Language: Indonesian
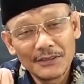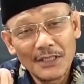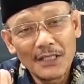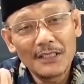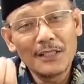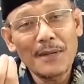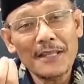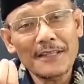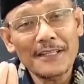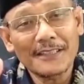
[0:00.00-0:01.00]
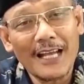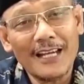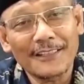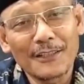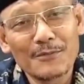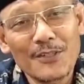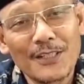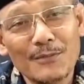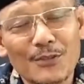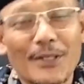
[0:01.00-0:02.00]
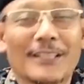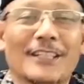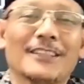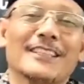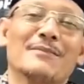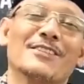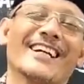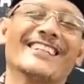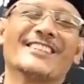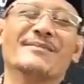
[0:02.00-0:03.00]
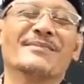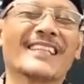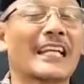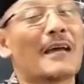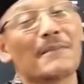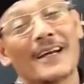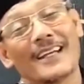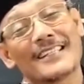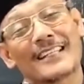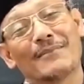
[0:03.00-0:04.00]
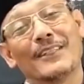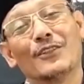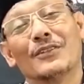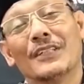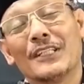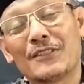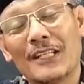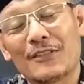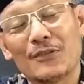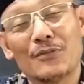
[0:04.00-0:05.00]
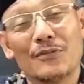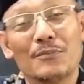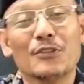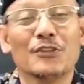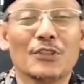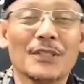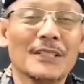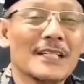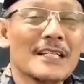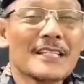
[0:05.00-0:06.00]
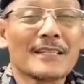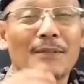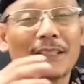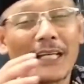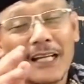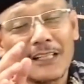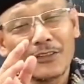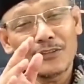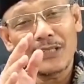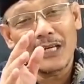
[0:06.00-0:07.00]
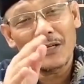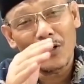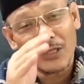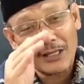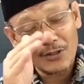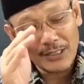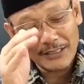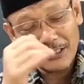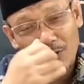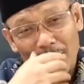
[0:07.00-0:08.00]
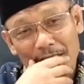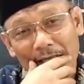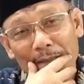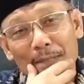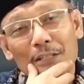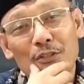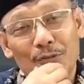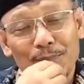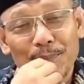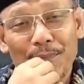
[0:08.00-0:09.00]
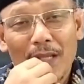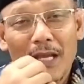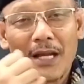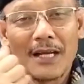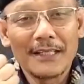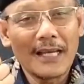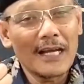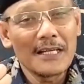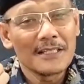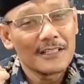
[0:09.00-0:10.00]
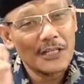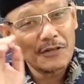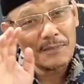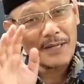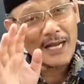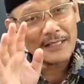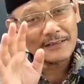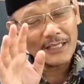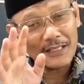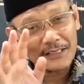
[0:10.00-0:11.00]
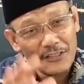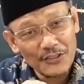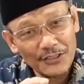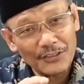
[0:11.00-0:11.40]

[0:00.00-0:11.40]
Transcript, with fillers: Limada yata'akhiral muslimun wa taqaddamu ghairuhum. Kenapa Islam itu, itu mundur sementara eh, orang-orang di luar sana maju? Ya, jawaban uh, eh, Rasid